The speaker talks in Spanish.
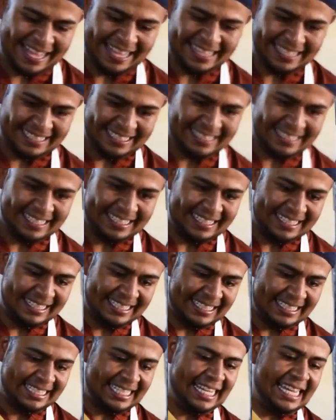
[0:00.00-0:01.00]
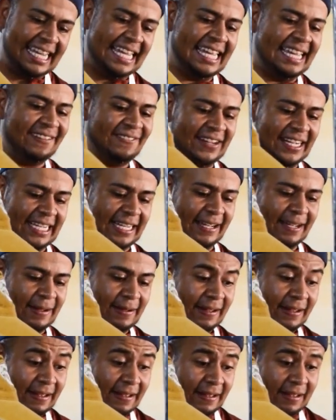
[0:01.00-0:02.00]
échele todo lo
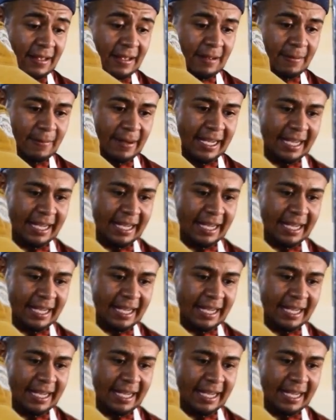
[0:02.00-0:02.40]
que pueda.